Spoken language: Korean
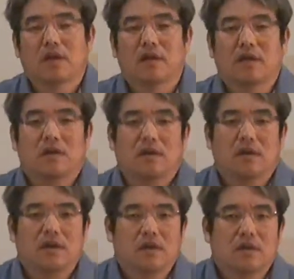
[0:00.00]
아,
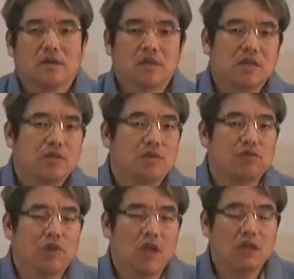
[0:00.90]
그래서 실제로
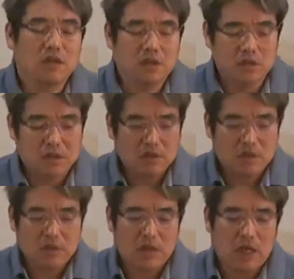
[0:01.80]
유대인들은
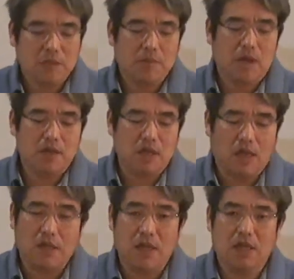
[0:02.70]
40까지
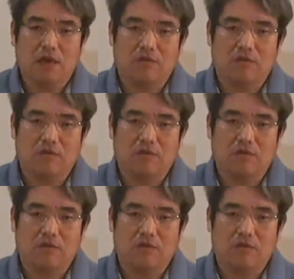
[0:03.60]
안 때린다고